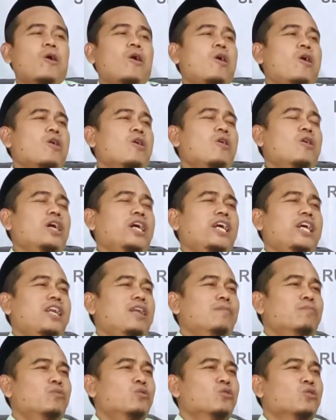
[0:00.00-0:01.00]
Ono
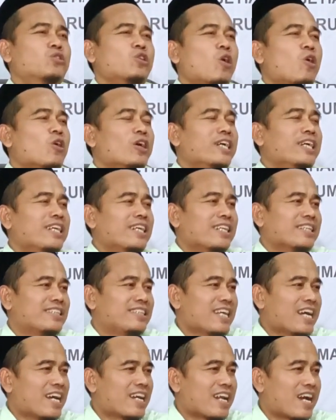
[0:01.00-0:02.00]
ilmu
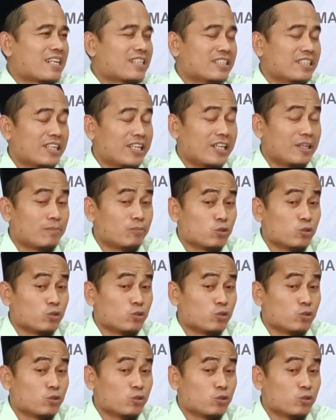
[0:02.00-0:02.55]
dohir diarani